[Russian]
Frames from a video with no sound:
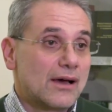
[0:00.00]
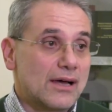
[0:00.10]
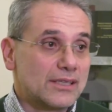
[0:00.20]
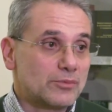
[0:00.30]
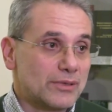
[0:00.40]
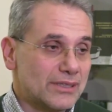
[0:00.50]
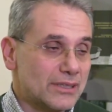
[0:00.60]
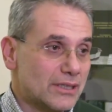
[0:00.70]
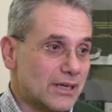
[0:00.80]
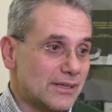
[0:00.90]
Они
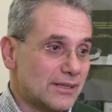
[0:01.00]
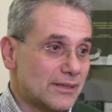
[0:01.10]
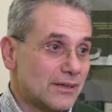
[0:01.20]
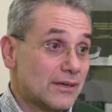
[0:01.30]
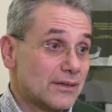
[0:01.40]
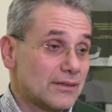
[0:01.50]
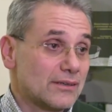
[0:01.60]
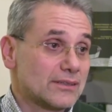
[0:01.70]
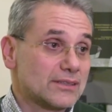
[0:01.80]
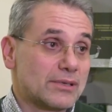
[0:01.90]
приехали
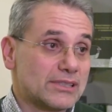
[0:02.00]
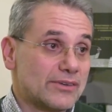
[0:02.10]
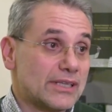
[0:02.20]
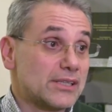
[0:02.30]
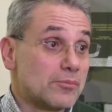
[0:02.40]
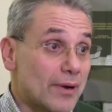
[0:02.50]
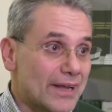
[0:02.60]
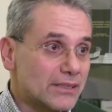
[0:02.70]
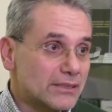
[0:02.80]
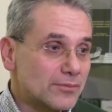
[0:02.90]
э, с образовательным
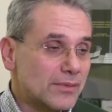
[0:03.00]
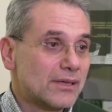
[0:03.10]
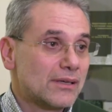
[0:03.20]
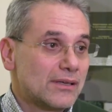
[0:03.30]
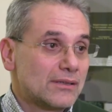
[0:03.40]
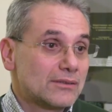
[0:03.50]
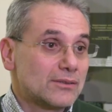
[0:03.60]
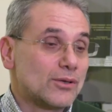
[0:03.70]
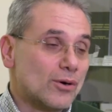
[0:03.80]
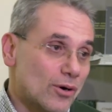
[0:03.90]
проектом,
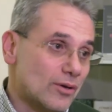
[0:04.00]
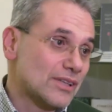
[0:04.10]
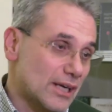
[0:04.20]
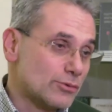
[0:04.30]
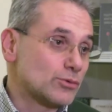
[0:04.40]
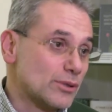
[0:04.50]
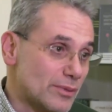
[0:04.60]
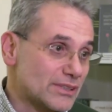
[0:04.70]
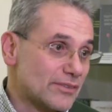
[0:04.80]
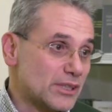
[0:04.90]
но для кого-то он
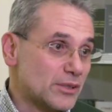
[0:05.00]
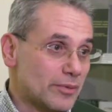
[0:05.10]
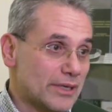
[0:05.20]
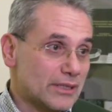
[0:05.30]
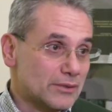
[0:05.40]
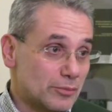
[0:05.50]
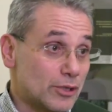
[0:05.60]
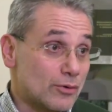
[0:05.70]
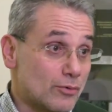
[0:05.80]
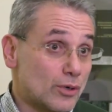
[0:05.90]
образовательный проект
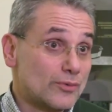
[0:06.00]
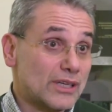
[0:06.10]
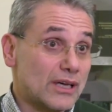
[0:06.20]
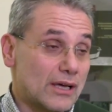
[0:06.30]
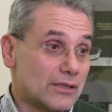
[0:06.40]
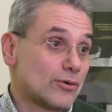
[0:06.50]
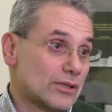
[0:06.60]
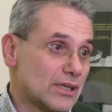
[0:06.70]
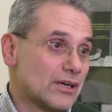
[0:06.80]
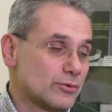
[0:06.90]
первого уровня, но
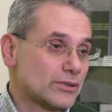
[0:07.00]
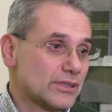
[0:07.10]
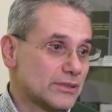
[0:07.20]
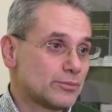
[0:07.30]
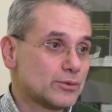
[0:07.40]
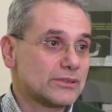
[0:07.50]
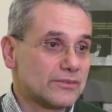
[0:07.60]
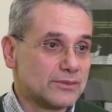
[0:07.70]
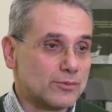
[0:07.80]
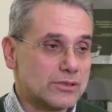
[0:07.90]
а для кого-то это просто
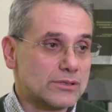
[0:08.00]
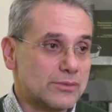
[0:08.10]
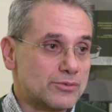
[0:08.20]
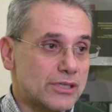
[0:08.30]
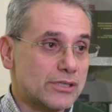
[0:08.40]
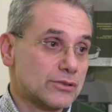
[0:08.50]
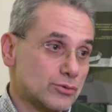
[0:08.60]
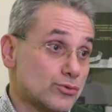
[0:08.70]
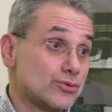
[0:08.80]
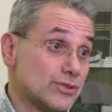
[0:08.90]
возможность общения с
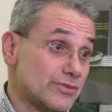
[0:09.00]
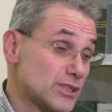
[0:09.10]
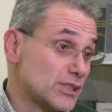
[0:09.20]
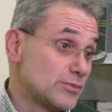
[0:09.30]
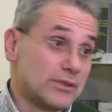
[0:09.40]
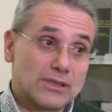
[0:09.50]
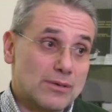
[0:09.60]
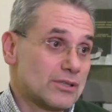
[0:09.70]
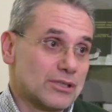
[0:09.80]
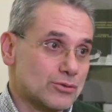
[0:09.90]
очень известными,
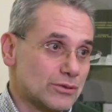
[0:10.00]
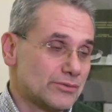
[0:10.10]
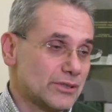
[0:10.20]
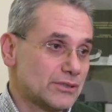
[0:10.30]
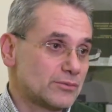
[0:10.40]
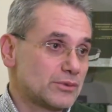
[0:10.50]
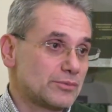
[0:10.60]
нам хорошо известными